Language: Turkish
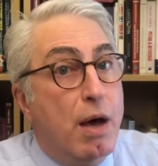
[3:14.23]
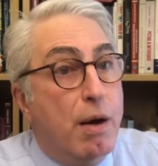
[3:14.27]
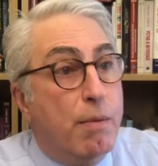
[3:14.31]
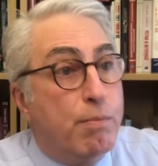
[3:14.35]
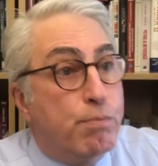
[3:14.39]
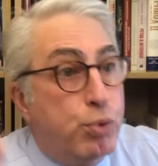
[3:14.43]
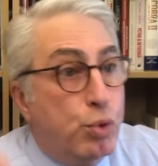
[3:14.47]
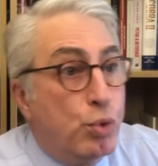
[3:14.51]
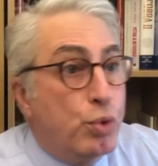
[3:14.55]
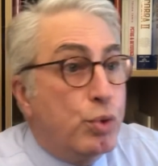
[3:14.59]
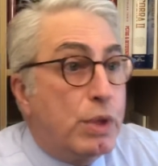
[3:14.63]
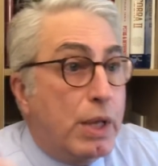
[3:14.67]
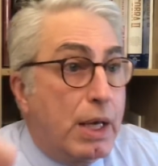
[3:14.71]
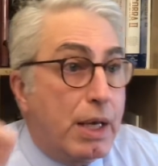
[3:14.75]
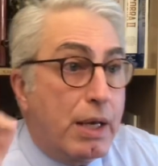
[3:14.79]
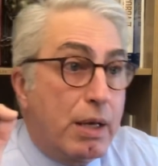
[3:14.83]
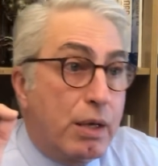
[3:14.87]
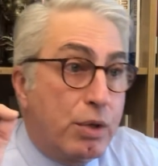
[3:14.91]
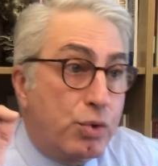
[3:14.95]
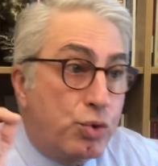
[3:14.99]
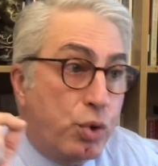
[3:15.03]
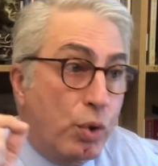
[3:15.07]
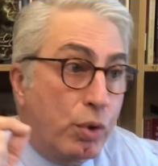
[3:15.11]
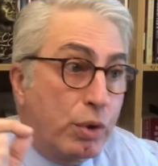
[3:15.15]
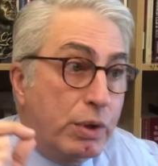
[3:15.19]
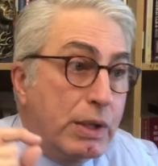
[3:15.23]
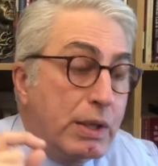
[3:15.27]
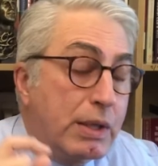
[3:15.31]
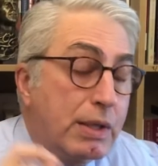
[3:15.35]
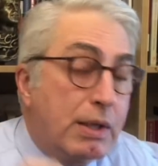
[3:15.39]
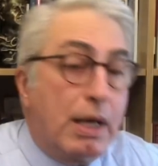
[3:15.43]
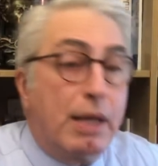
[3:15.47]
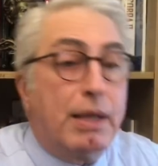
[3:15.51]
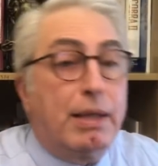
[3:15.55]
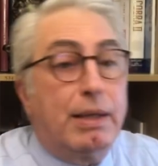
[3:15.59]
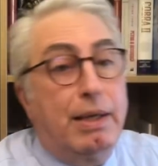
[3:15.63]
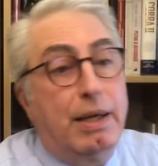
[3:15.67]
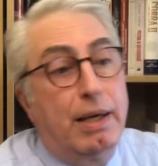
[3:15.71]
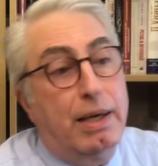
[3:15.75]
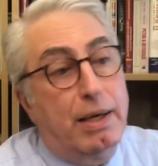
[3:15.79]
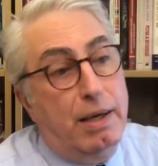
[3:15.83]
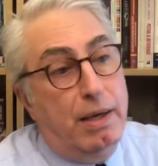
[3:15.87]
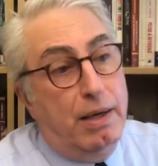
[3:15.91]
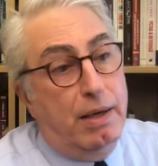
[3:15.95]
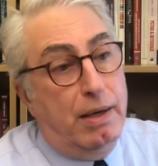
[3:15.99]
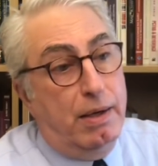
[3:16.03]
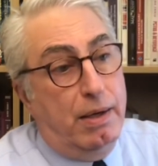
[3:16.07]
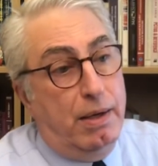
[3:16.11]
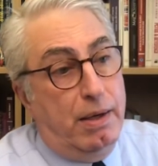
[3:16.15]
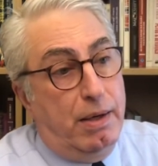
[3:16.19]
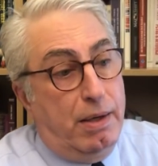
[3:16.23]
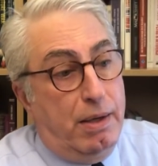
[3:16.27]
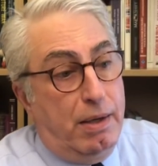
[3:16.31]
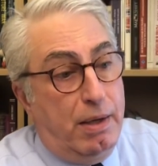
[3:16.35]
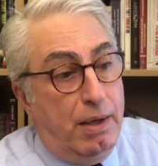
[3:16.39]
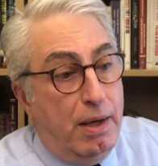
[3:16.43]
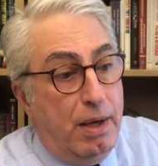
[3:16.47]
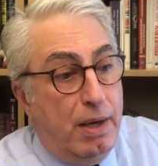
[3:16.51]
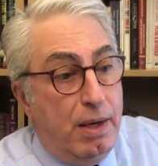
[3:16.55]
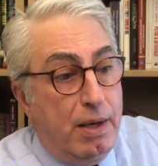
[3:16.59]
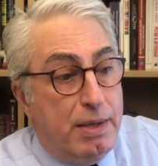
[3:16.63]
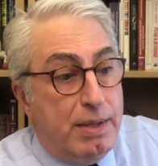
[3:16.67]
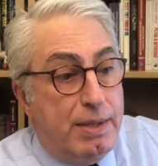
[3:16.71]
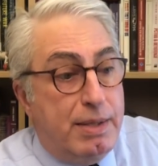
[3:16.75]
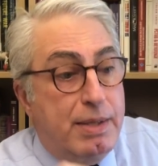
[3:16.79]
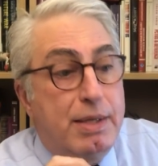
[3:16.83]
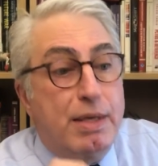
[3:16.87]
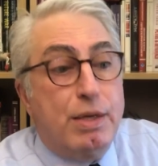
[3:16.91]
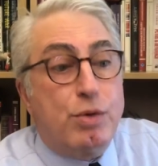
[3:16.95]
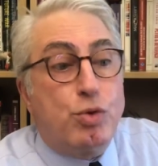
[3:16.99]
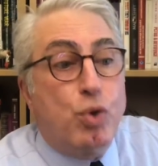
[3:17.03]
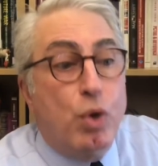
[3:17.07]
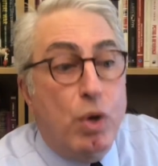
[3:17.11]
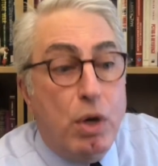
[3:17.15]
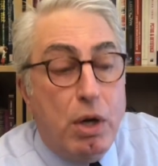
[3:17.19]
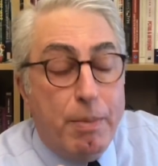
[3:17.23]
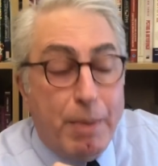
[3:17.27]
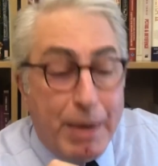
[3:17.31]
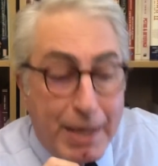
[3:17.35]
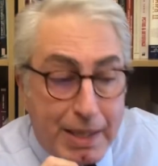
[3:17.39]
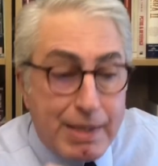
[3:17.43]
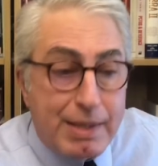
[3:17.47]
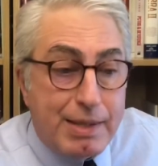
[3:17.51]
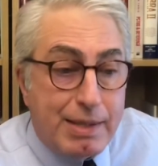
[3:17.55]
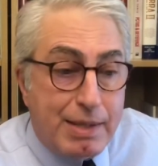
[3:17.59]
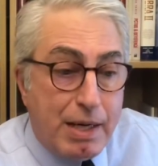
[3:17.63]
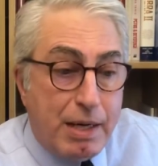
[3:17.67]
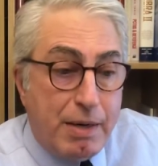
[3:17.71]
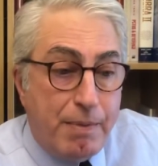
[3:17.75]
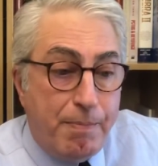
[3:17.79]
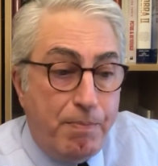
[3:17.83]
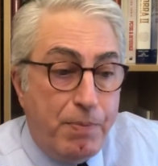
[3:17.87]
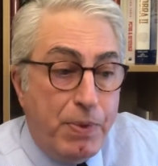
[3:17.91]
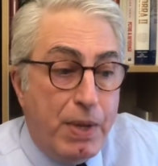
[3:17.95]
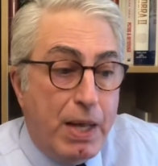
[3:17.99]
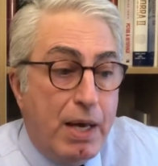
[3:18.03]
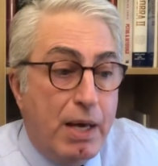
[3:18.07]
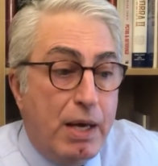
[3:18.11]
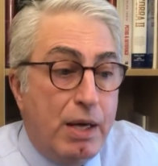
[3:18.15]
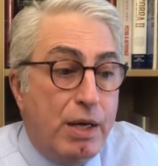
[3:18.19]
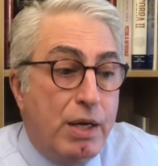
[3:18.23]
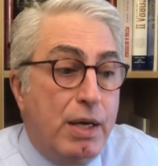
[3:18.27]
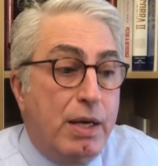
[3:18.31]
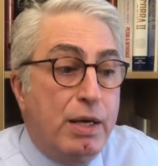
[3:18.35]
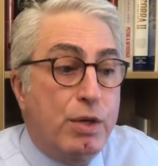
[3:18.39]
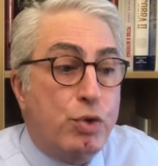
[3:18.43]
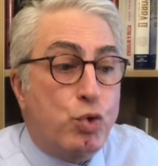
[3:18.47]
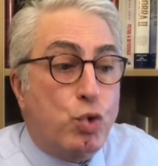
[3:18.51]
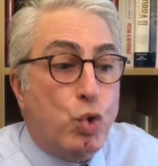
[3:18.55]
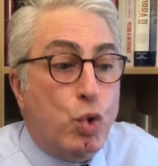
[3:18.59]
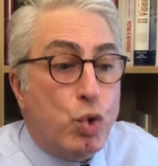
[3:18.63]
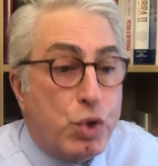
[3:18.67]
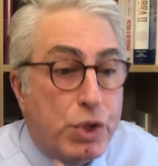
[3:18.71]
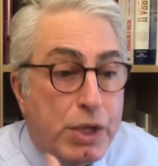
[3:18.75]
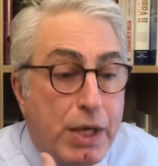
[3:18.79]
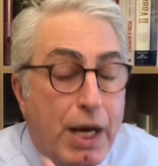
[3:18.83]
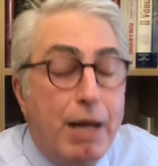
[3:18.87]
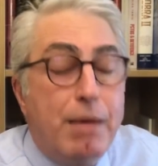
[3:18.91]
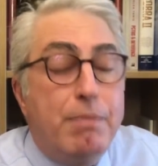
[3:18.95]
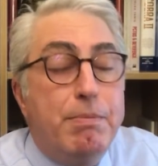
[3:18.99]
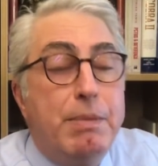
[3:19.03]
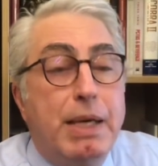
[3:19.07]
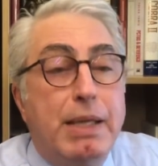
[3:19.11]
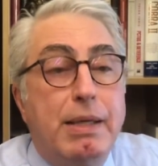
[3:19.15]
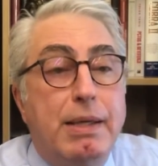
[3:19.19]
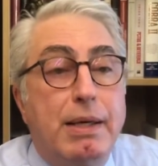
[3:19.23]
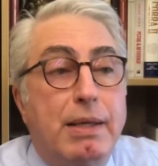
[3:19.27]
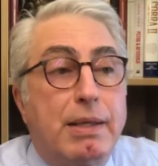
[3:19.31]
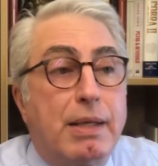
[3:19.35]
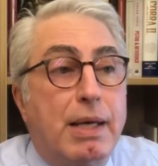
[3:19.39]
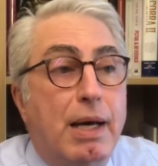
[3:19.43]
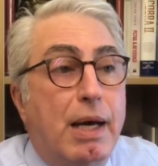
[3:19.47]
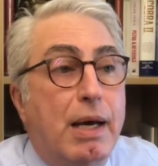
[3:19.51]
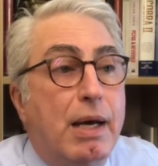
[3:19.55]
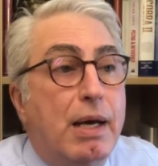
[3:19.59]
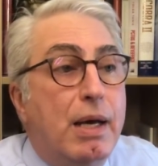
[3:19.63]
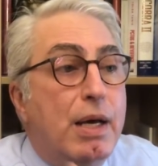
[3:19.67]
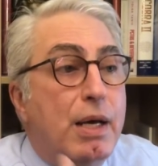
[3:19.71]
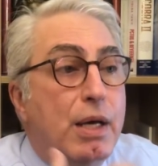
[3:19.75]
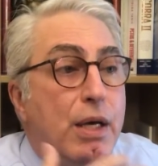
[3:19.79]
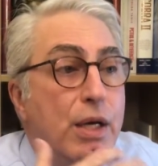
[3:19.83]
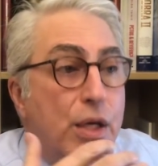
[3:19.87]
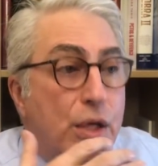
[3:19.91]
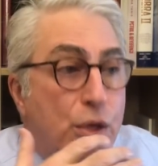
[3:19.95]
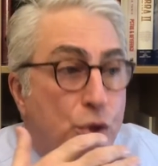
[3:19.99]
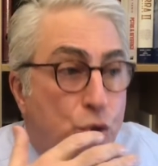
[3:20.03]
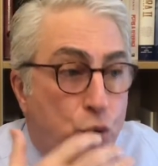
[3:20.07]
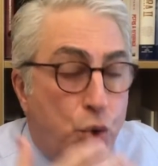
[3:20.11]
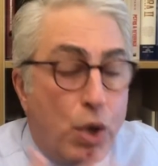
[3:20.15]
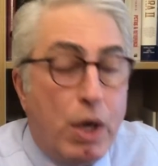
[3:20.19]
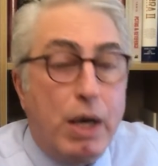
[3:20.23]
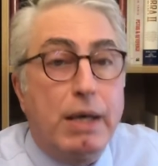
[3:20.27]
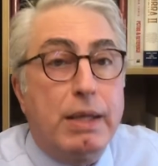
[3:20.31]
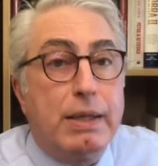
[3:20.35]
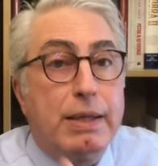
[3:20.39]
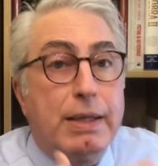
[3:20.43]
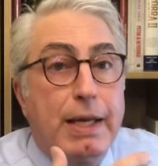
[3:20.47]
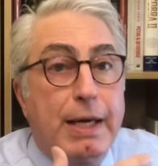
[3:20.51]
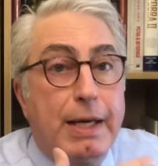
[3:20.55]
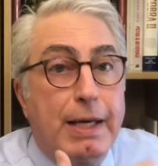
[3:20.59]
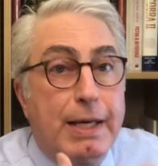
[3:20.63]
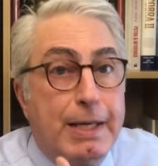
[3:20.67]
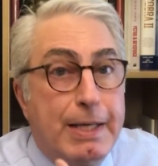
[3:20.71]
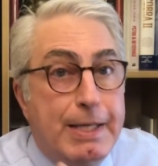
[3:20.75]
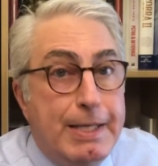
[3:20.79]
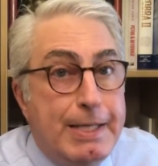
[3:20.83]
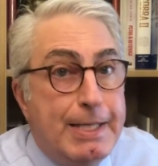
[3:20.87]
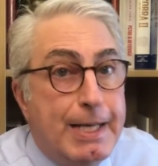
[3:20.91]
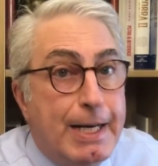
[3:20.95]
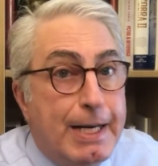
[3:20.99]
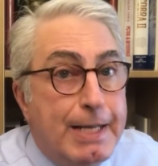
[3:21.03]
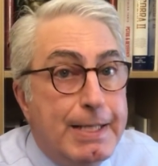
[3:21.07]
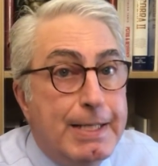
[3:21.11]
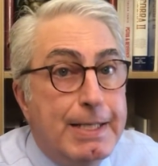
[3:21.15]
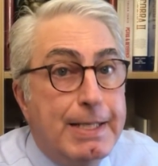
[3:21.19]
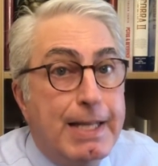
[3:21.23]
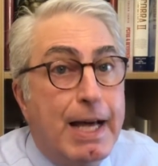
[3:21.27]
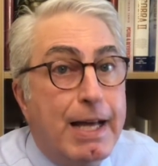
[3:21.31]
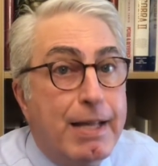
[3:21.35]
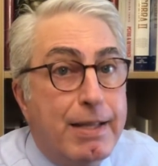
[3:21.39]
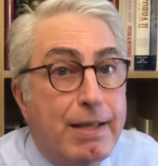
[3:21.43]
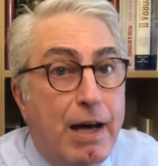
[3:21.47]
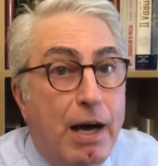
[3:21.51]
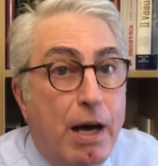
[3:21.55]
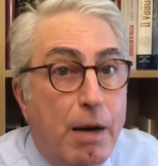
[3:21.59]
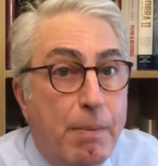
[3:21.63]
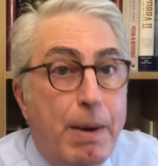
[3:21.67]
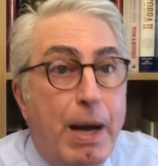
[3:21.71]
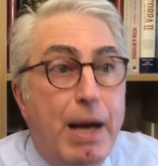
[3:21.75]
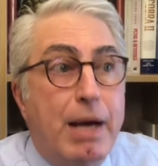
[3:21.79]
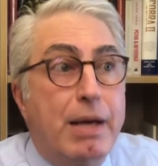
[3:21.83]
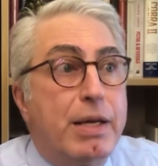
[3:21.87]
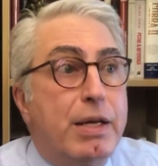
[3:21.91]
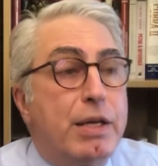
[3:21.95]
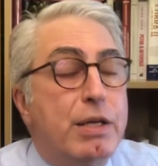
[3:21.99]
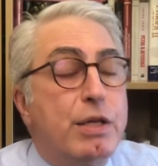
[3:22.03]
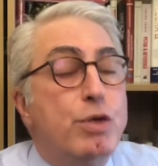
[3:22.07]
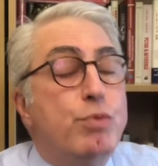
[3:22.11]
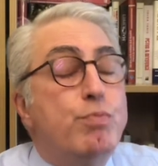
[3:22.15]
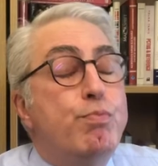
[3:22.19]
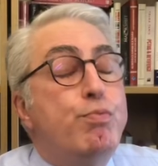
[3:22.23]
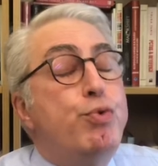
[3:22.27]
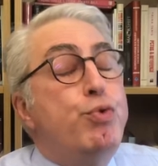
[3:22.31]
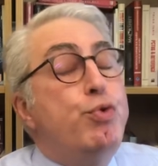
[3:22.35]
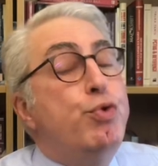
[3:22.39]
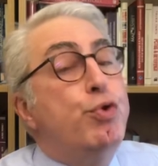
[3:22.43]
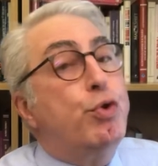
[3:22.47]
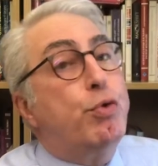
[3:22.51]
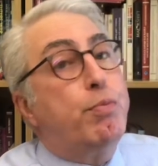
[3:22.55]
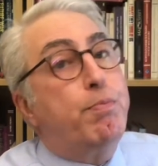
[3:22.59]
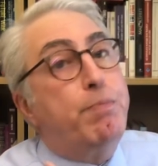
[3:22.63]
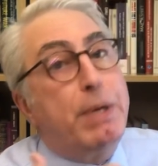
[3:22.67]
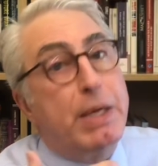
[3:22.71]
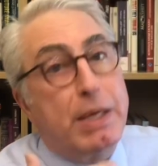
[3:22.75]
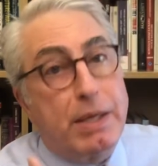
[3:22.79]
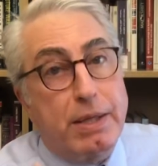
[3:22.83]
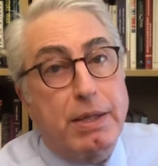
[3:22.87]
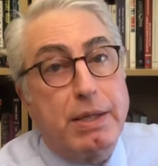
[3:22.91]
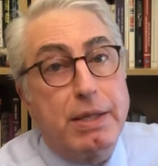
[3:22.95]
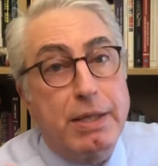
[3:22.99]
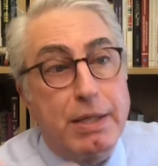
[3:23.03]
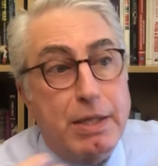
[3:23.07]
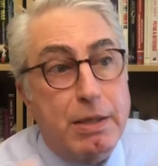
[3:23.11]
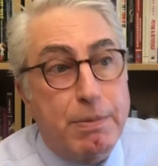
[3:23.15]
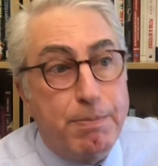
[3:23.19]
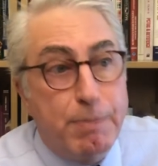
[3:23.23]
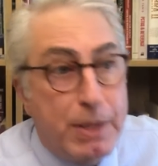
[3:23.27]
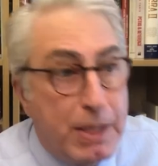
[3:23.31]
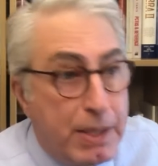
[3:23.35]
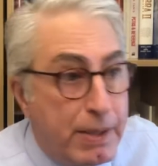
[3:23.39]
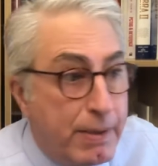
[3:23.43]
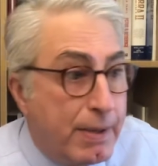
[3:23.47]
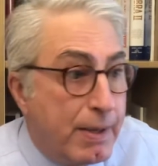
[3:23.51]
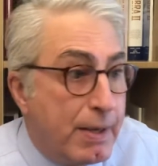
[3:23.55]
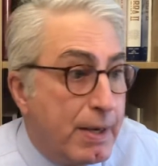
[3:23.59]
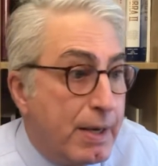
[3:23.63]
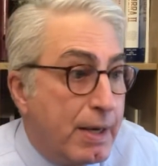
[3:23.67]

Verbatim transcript: Bunu da çok dikkatle e, size söylemek isterim. E, sosyal medyada şu anda yayılan haberlerin büyük bir kısmı